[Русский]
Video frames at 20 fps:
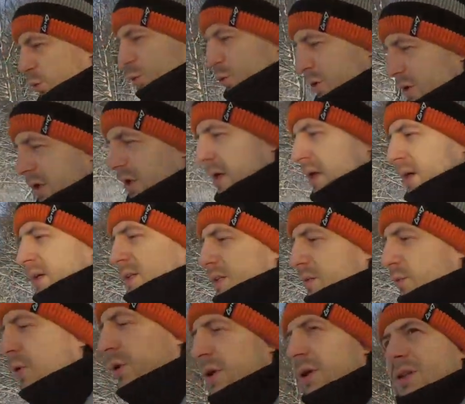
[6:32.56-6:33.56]
Нужно
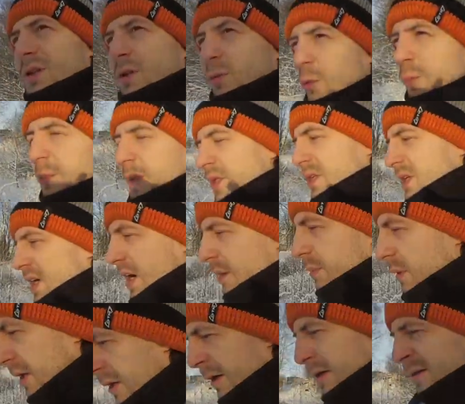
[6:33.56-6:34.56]
сегодня закупить
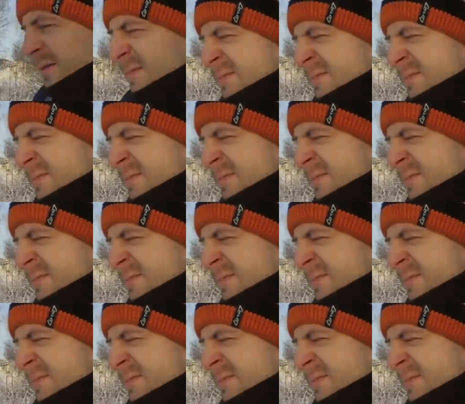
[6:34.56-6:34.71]
кабель,